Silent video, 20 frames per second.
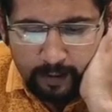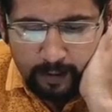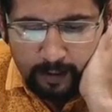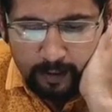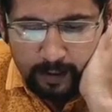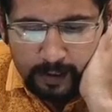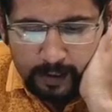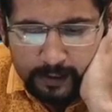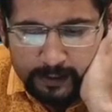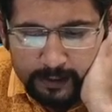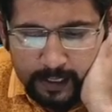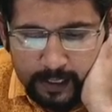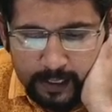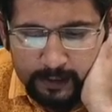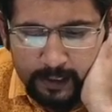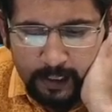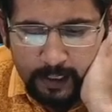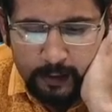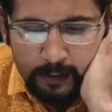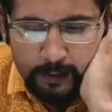इसका
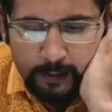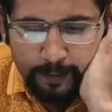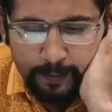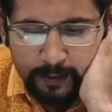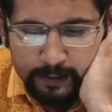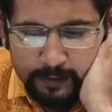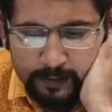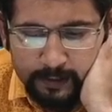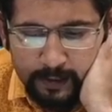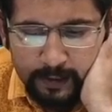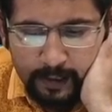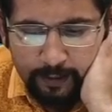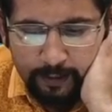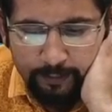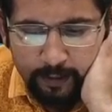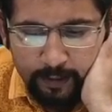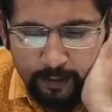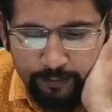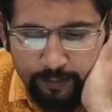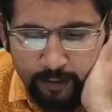सेटिस्फेक्शन
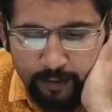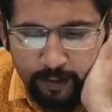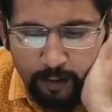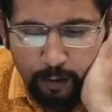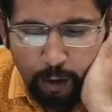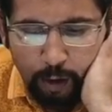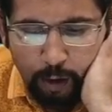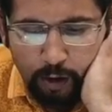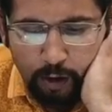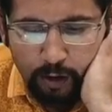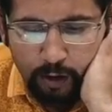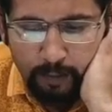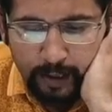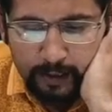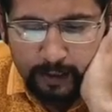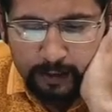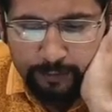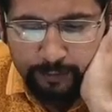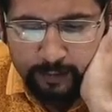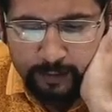लेवल विल नॉट
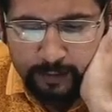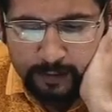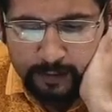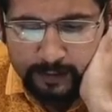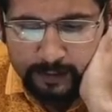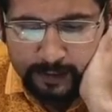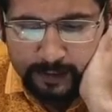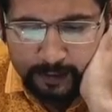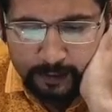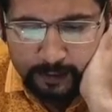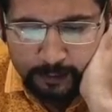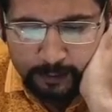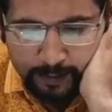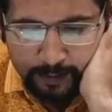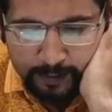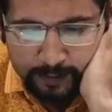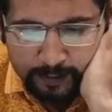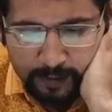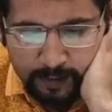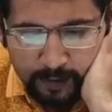मैच विद द
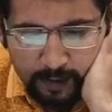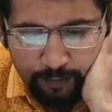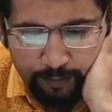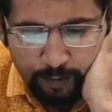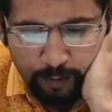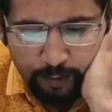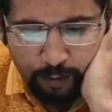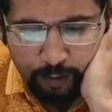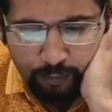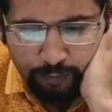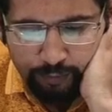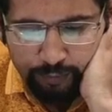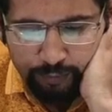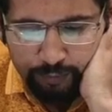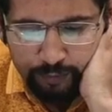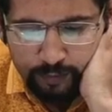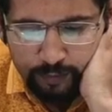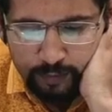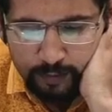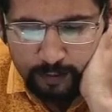सेटिस्फेक्शन लेवल ऑफ
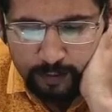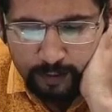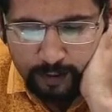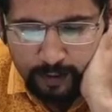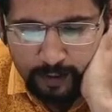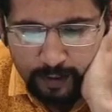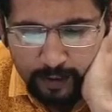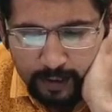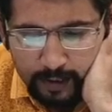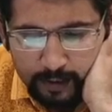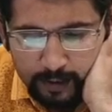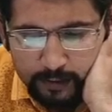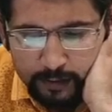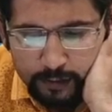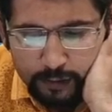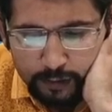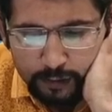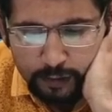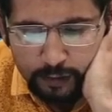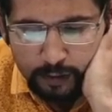एच
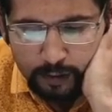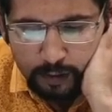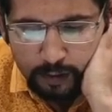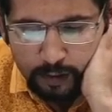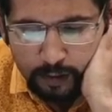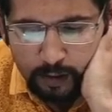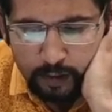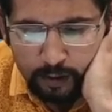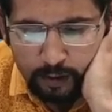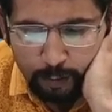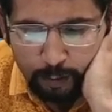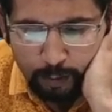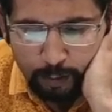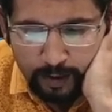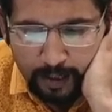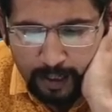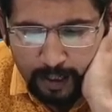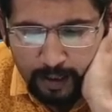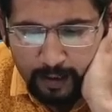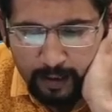क्योंकि
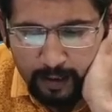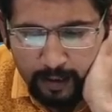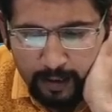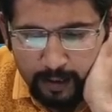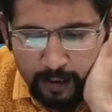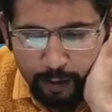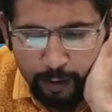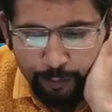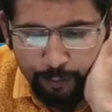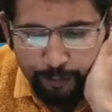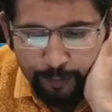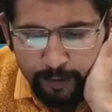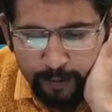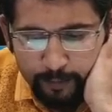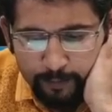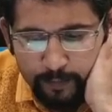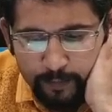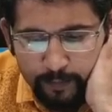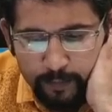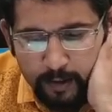अलग अलग कर्व पे
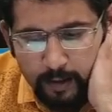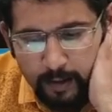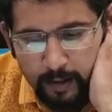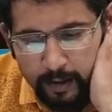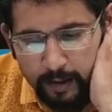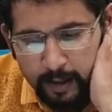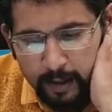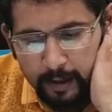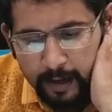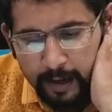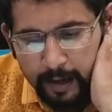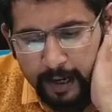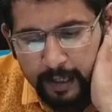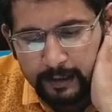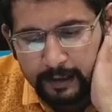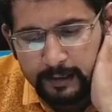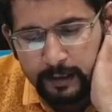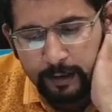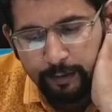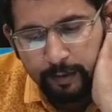ए है
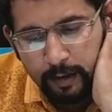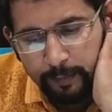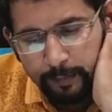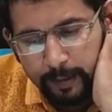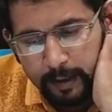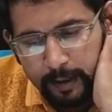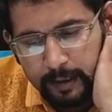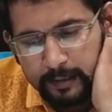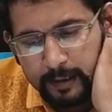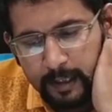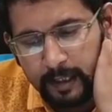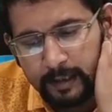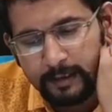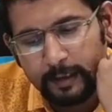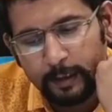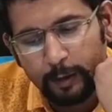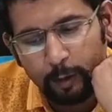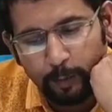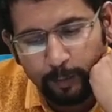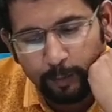आईसी वन पे एच है
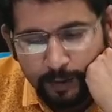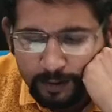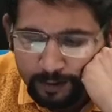आईसी टू पे